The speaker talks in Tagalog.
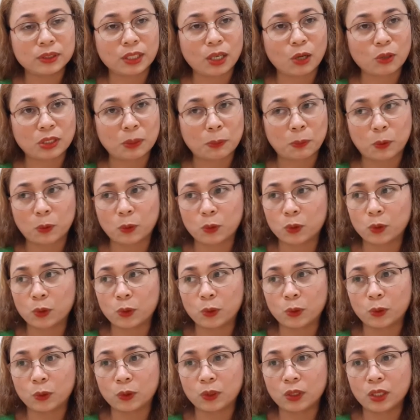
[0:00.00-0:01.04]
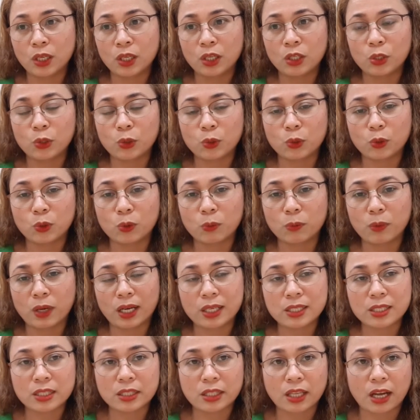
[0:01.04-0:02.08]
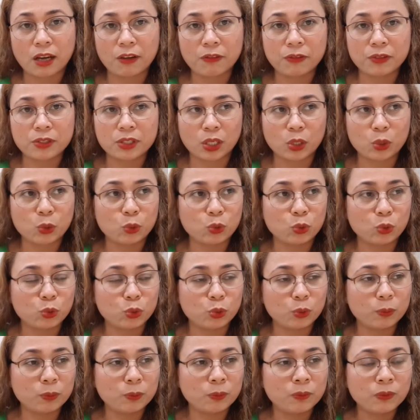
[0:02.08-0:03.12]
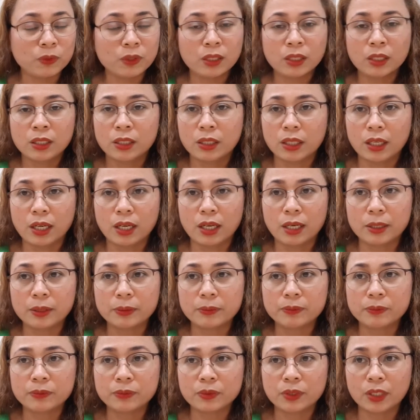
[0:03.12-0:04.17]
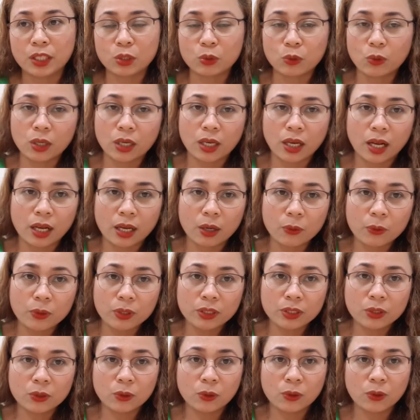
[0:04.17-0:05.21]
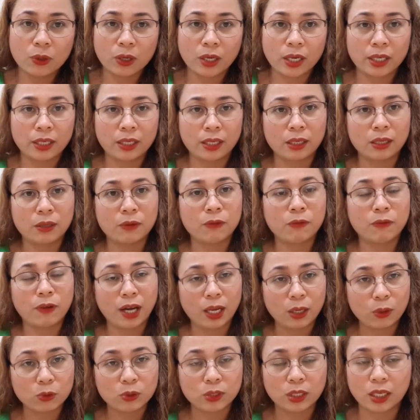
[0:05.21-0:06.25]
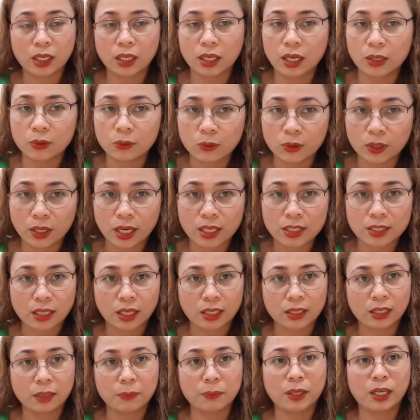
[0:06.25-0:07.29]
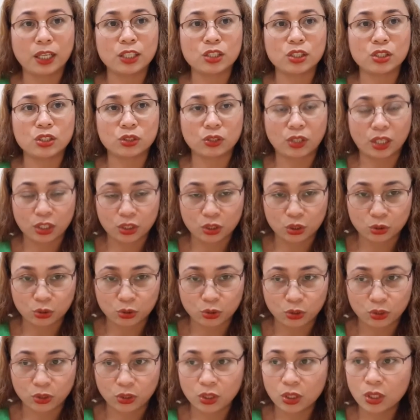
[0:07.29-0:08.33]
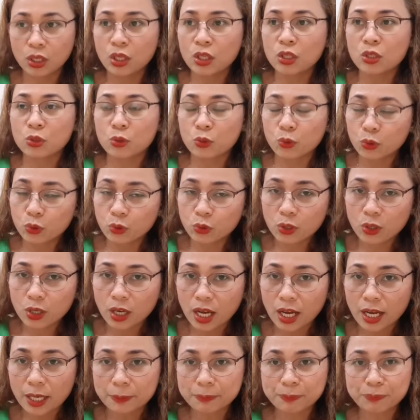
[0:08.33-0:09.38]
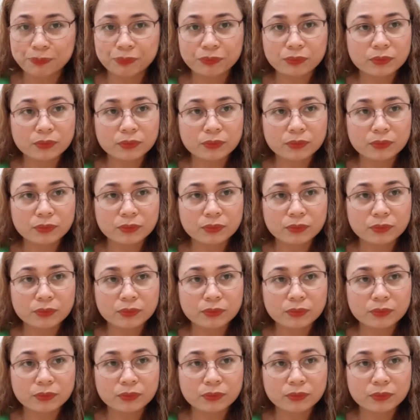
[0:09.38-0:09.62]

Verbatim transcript: kausap ko yung, yung mga staff sa YouTube na ito ang gagawin ko, kaya nag-follow talaga ako guys sa kanilang mga instruction. So yun nga,